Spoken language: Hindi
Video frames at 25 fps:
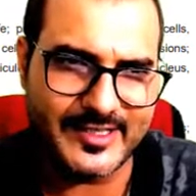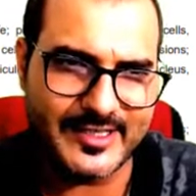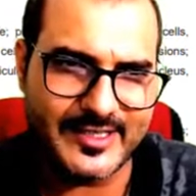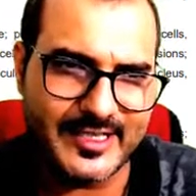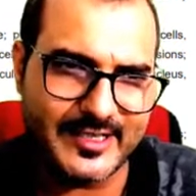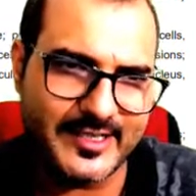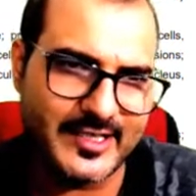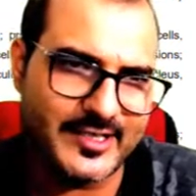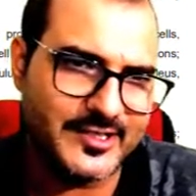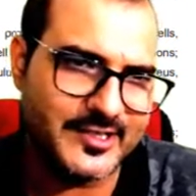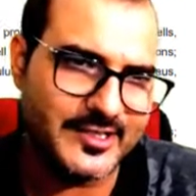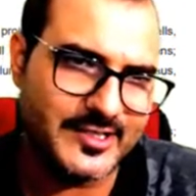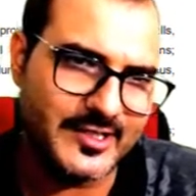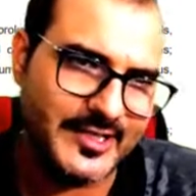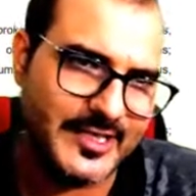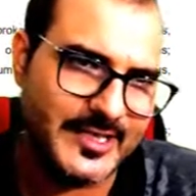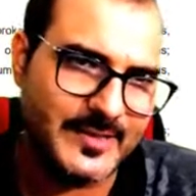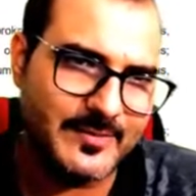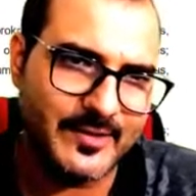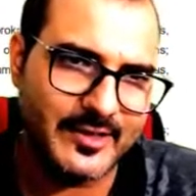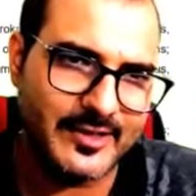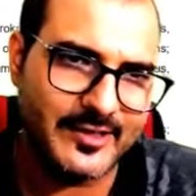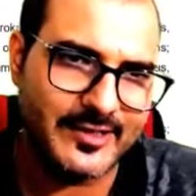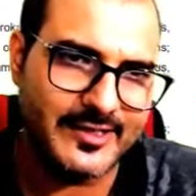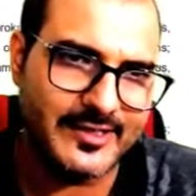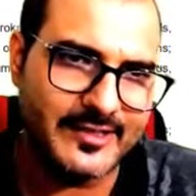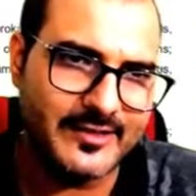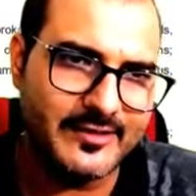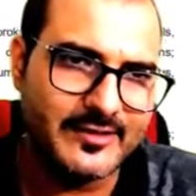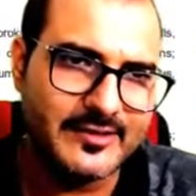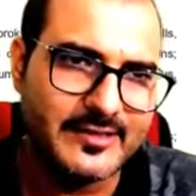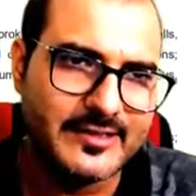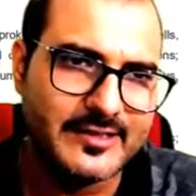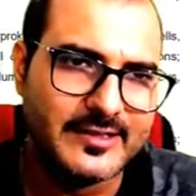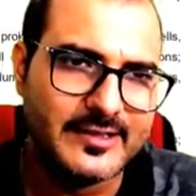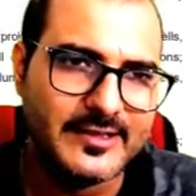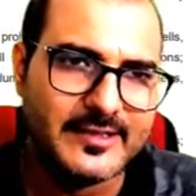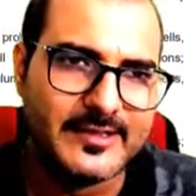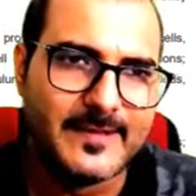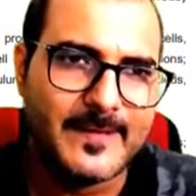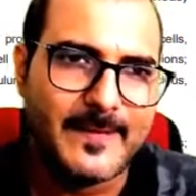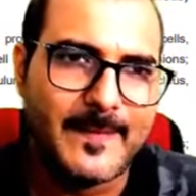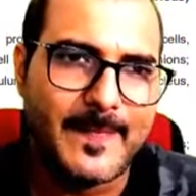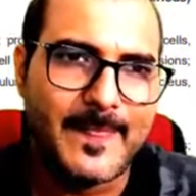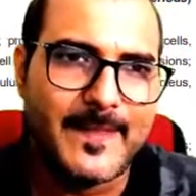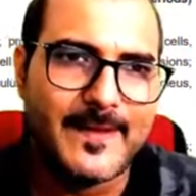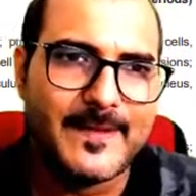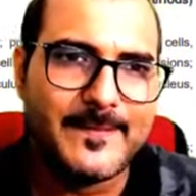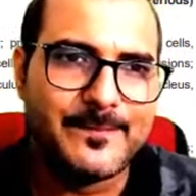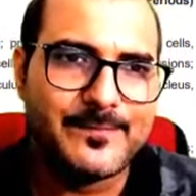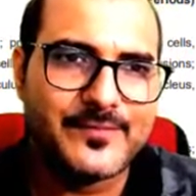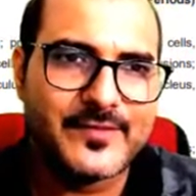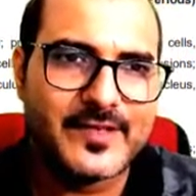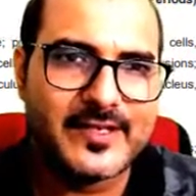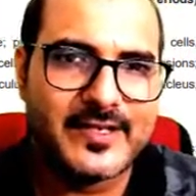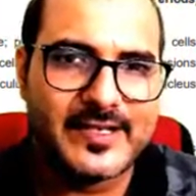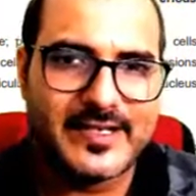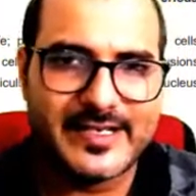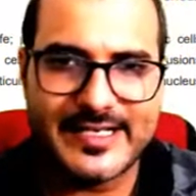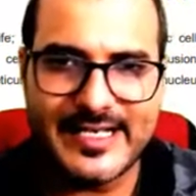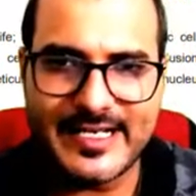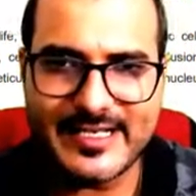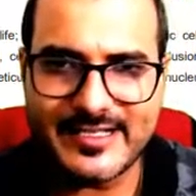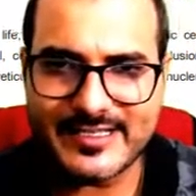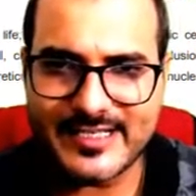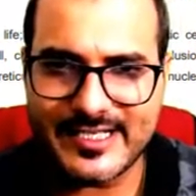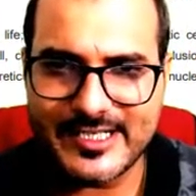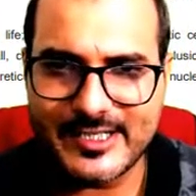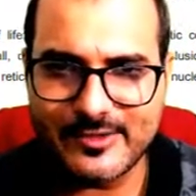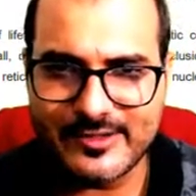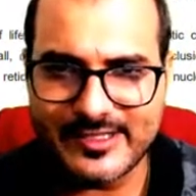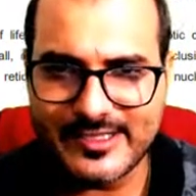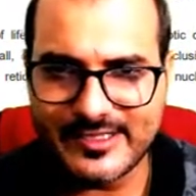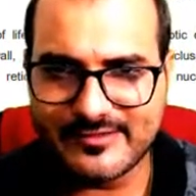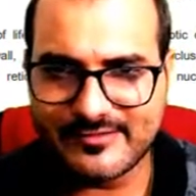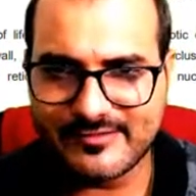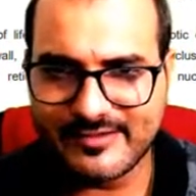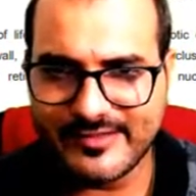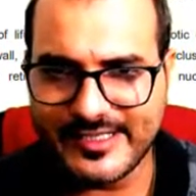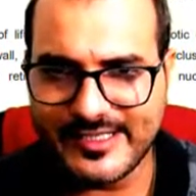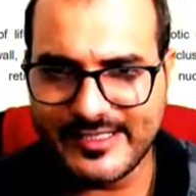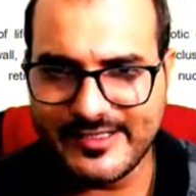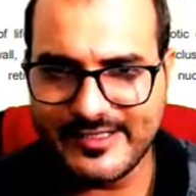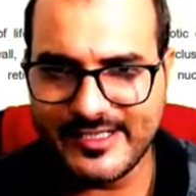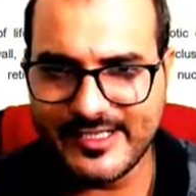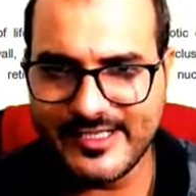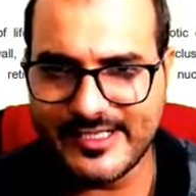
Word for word: है क्या क्या चीज़ें नहीं पढ़नी है नेक्स्ट है यूनिट थ्री